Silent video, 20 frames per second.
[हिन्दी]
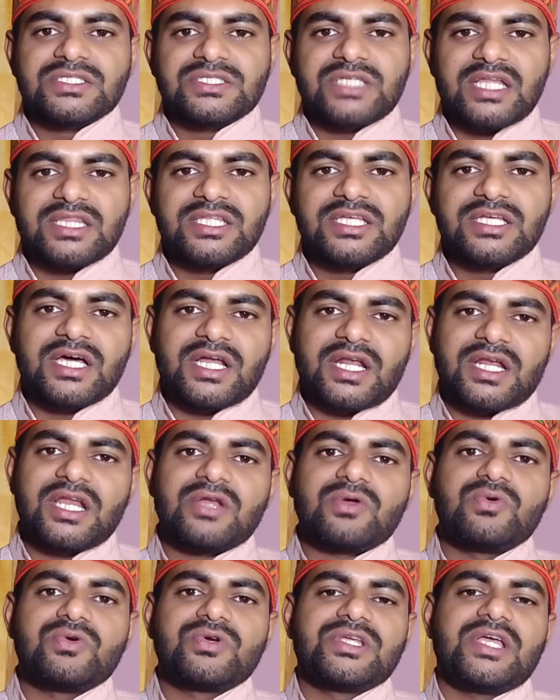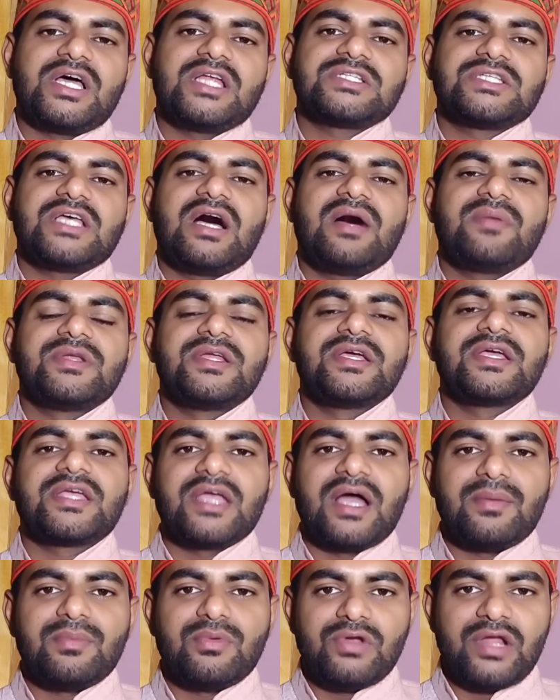साथ ही कर्नल कोटियाल साहब ने
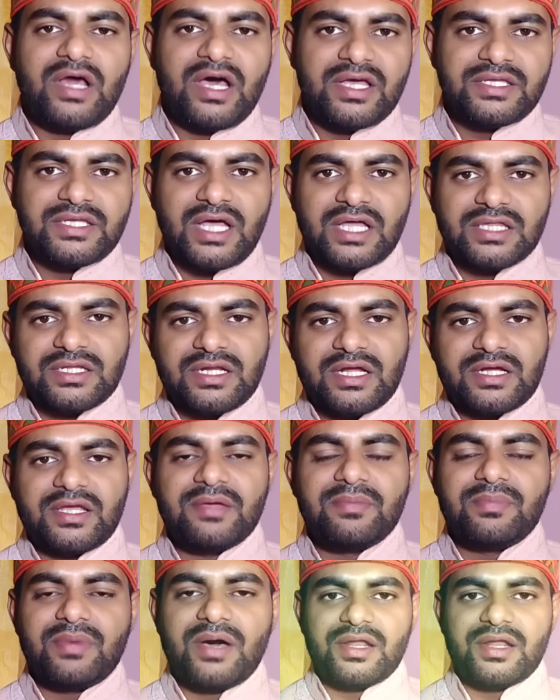क्या बोला है यात्रा के